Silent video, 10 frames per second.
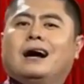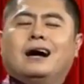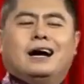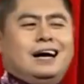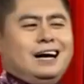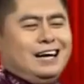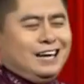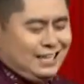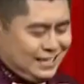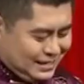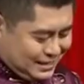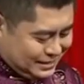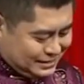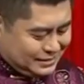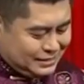哈哈哈哈
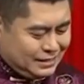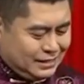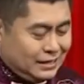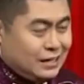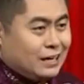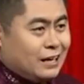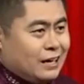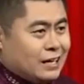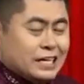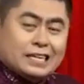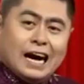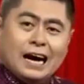礼呢，